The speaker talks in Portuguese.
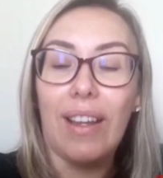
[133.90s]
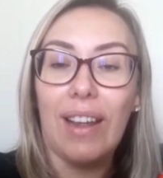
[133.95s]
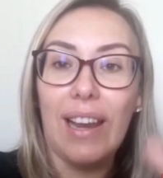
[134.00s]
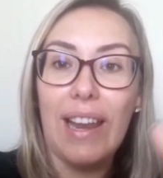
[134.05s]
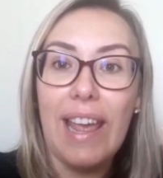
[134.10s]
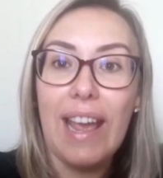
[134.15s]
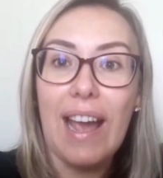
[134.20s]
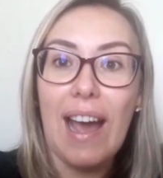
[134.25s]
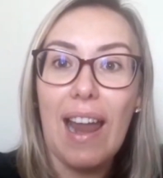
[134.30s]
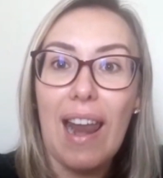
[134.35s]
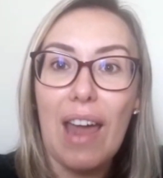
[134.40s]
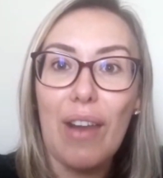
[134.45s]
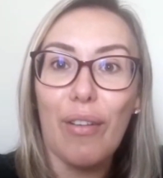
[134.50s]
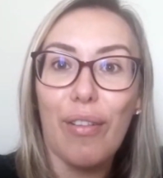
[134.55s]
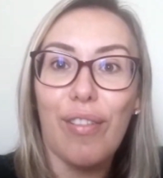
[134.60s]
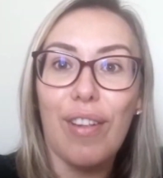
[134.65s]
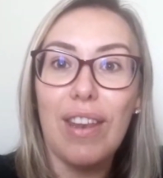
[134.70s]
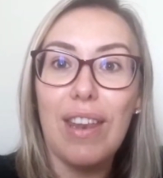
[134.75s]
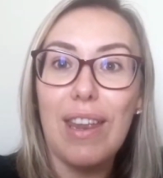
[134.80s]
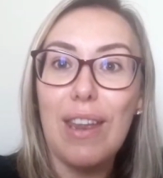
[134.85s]
clica lá no
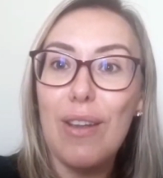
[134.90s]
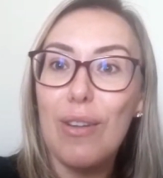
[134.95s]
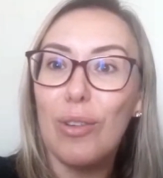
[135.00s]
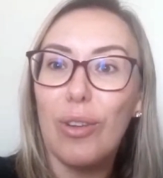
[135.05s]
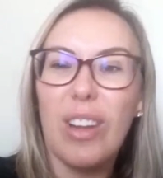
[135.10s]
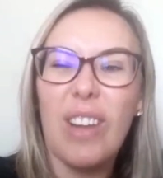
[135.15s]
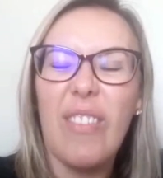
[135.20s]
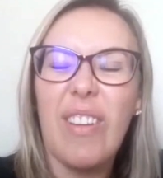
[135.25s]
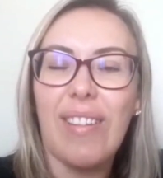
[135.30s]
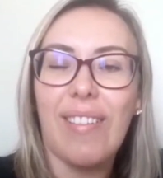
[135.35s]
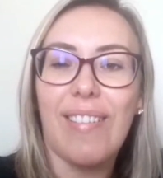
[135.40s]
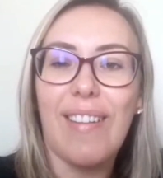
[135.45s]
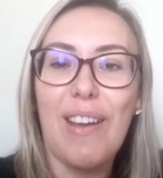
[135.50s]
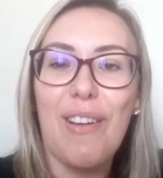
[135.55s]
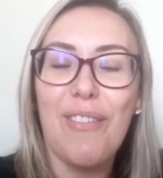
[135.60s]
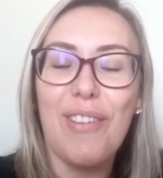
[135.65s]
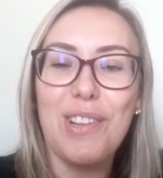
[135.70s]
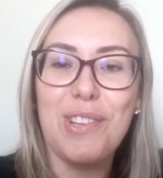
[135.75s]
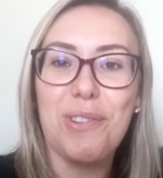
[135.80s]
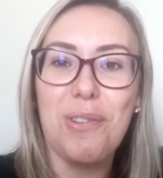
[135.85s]
sininho, toda vez que sair
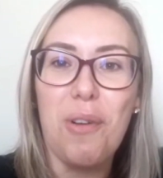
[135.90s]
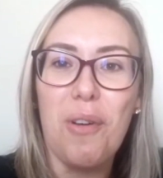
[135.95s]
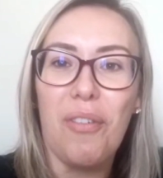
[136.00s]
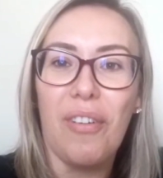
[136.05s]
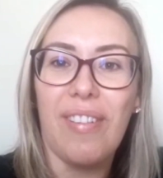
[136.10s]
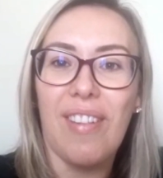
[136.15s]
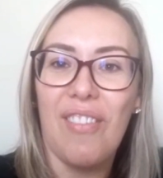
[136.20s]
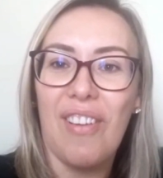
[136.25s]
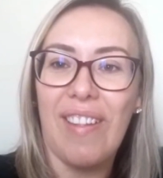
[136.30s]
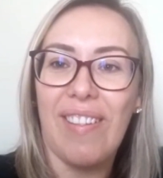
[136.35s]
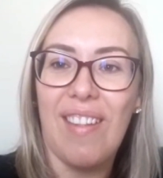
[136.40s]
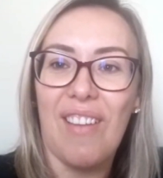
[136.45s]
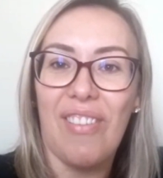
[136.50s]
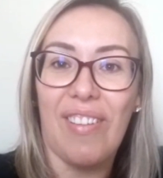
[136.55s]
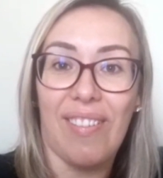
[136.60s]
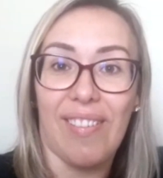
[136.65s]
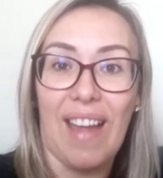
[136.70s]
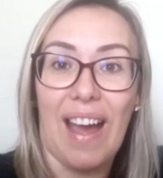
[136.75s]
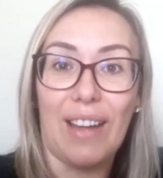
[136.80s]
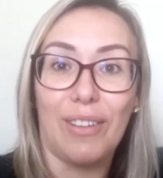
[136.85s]
um vídeo novo você vai ser
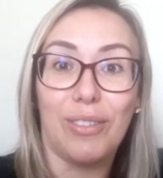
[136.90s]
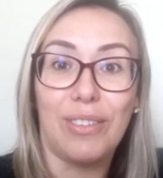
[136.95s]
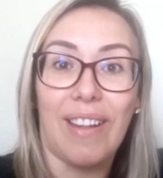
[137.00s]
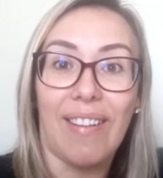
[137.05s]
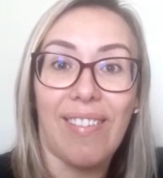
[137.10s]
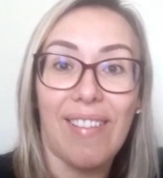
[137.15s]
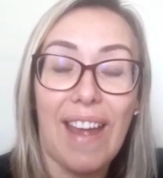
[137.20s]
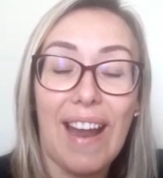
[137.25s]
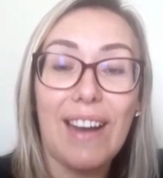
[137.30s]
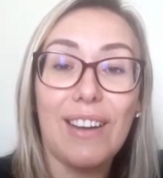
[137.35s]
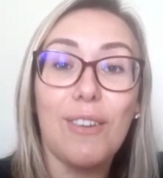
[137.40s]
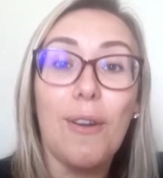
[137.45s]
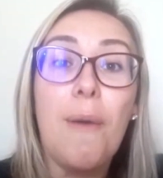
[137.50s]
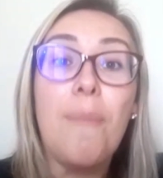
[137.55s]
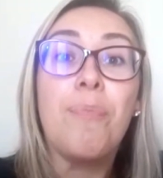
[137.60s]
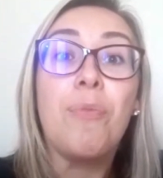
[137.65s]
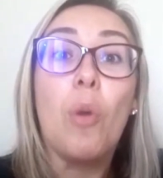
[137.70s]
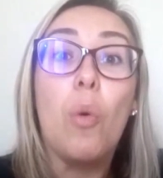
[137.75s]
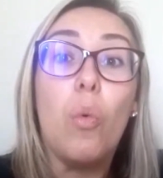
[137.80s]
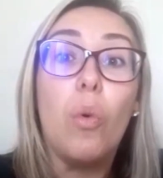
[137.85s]
avisado, tá certo?
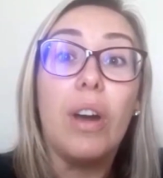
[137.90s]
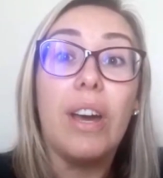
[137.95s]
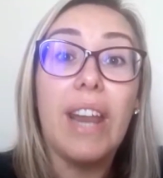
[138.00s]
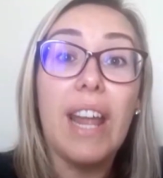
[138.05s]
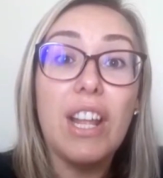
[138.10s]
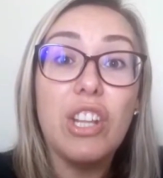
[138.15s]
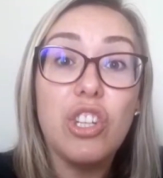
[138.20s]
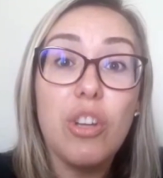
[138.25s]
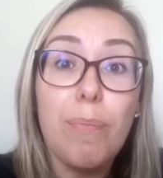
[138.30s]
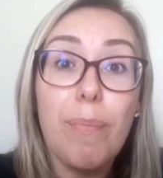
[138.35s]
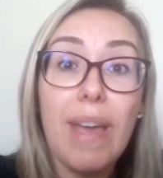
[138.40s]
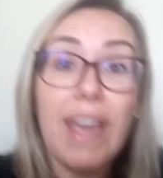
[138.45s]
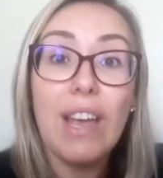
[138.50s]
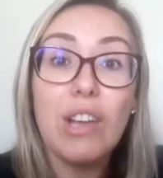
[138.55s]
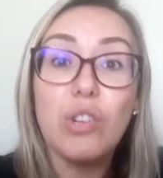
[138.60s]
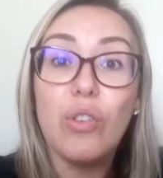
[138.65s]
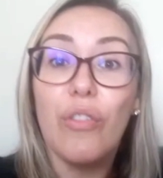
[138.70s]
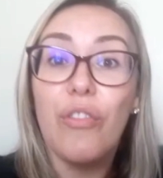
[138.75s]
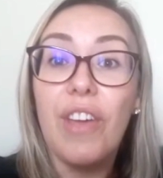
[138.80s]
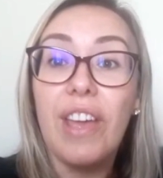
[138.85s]
Um grande
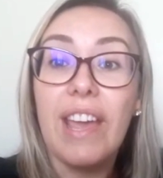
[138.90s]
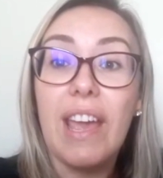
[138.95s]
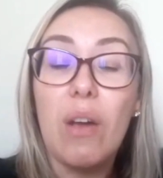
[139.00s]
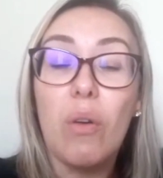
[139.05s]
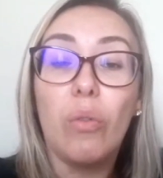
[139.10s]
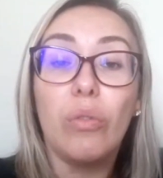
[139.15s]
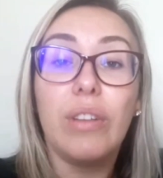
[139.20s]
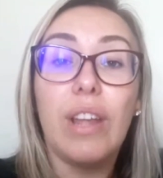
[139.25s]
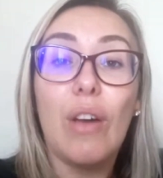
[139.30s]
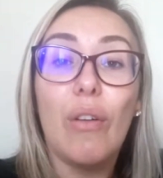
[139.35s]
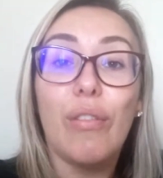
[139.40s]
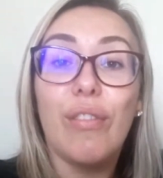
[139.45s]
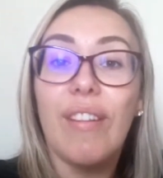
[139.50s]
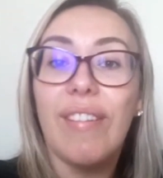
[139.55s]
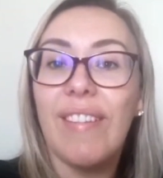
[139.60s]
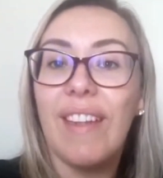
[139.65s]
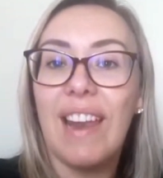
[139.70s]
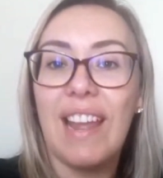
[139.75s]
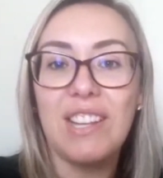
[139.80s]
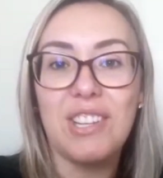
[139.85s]
beijo, fiquem com Deus, um
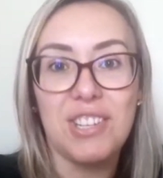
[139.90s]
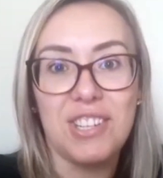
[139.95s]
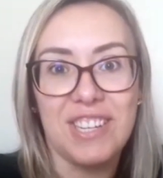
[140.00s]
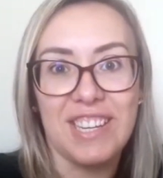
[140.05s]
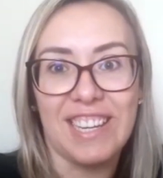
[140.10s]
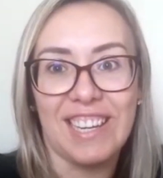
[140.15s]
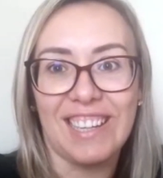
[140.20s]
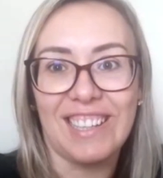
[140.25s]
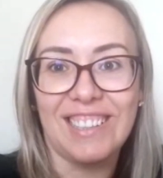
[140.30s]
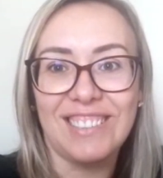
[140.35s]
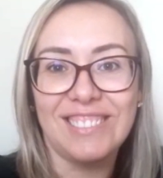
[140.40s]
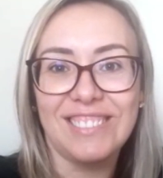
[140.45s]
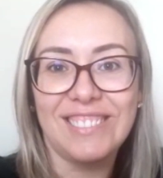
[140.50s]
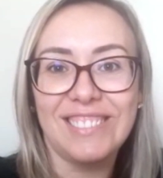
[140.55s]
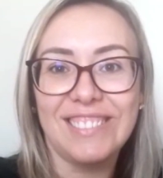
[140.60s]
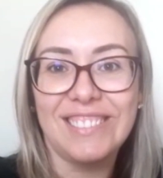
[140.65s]
excelente dia.